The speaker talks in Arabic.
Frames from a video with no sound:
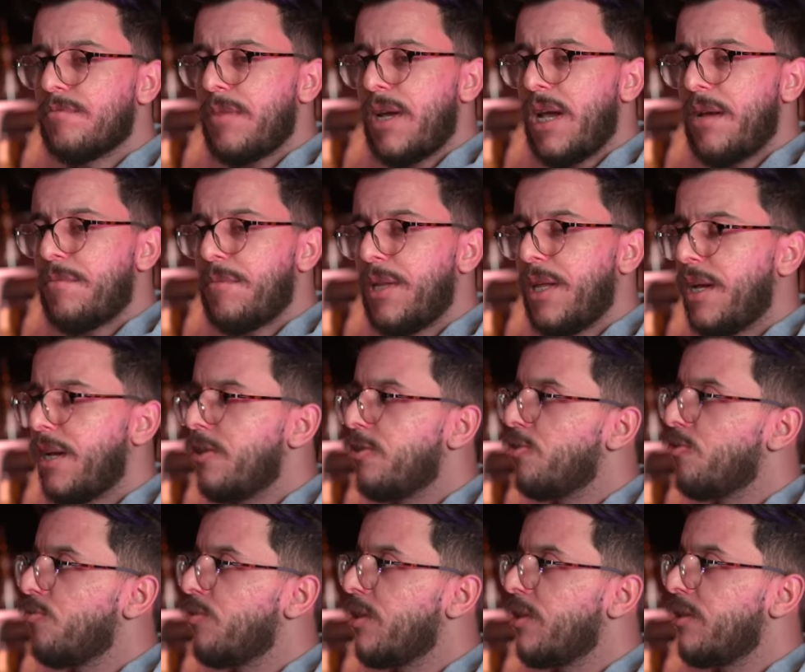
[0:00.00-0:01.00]
باين بلي كان
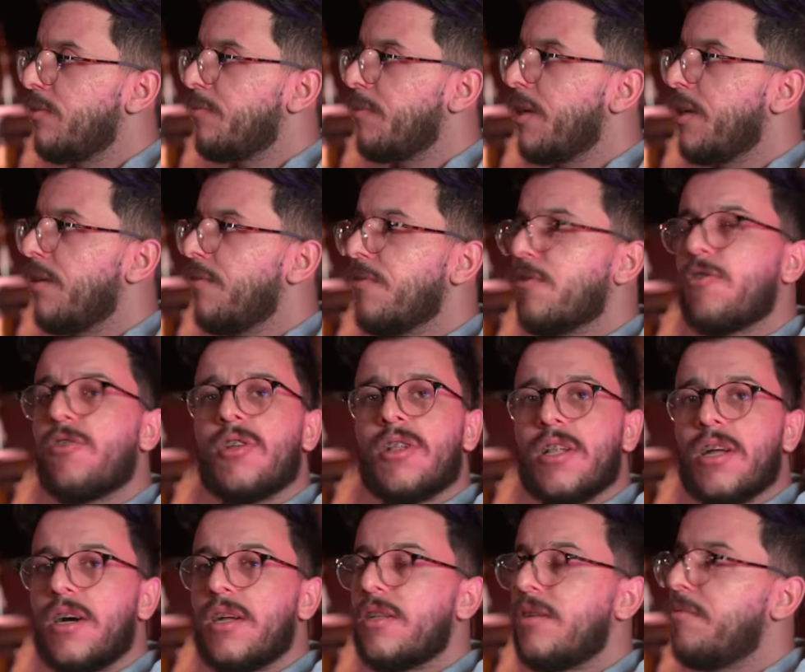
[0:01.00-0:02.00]
جوار تما انا في كره
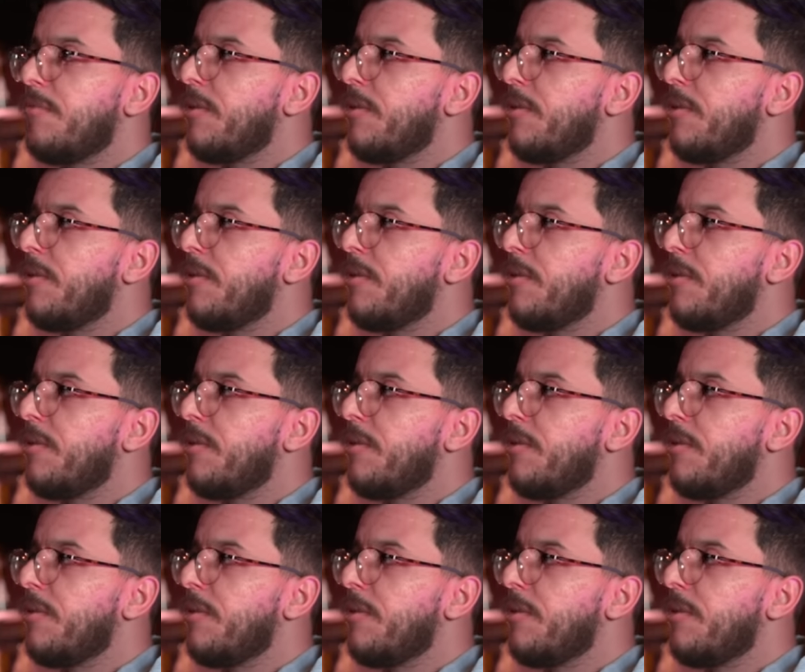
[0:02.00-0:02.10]
القدم